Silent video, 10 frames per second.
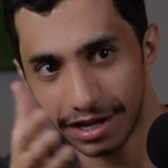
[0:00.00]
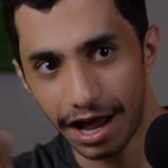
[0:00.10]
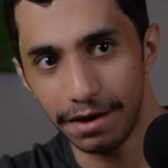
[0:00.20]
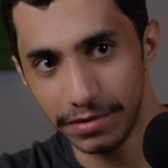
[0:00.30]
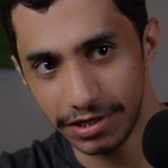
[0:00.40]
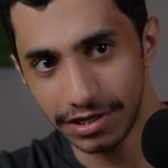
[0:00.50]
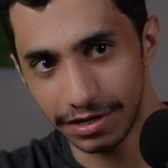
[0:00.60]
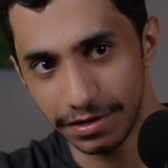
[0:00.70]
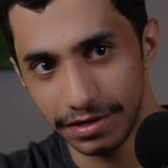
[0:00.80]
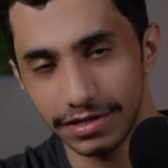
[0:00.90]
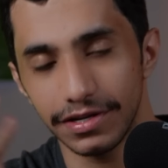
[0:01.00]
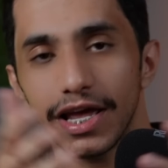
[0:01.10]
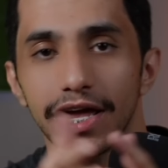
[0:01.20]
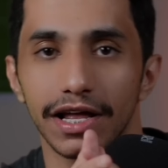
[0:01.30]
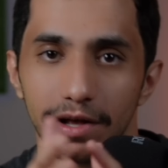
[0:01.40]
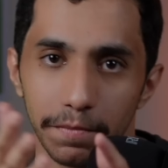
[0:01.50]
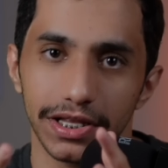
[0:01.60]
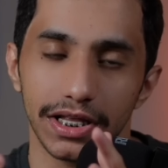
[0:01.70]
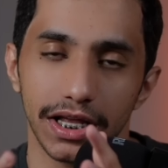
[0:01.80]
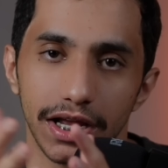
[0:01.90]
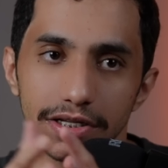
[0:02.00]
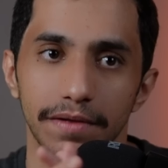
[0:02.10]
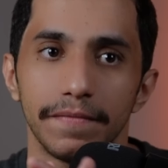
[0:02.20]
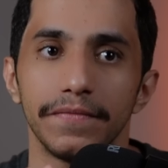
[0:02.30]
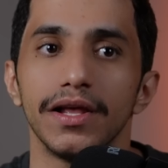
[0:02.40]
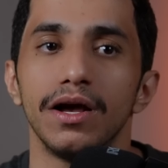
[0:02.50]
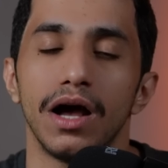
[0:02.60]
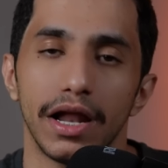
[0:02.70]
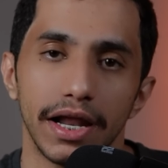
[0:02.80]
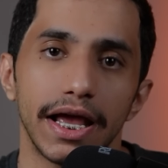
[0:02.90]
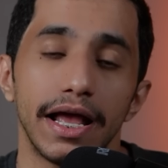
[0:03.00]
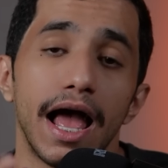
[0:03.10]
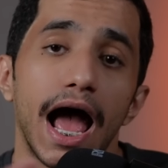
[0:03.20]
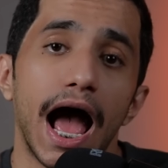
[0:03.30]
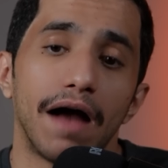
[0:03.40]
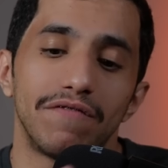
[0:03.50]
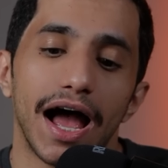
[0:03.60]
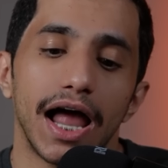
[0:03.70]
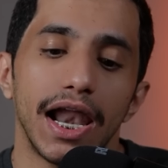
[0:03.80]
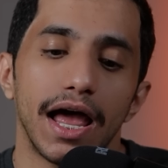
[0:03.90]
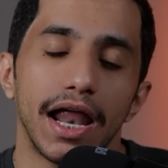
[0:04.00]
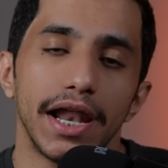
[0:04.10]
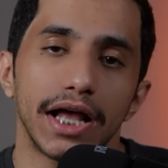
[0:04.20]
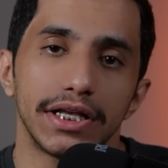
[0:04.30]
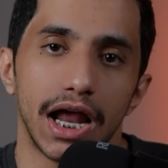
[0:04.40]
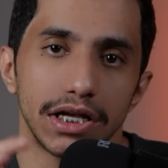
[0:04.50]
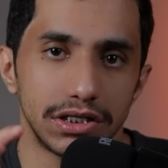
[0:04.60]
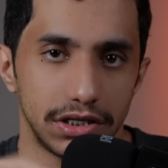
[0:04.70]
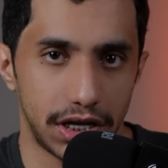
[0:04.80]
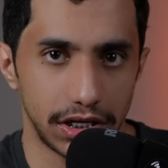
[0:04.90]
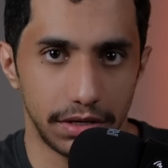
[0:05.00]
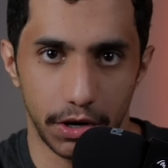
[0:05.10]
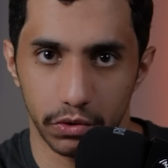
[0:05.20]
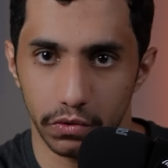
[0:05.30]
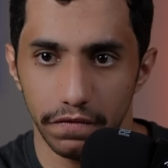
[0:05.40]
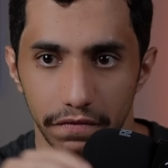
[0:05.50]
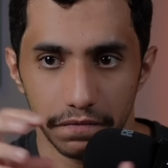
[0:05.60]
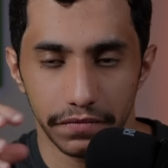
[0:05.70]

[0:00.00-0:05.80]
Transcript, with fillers: انتقال ميسي انتقال ميسي إيه وجود مبابي ونيمار اي فالنادي لانس نادي معروف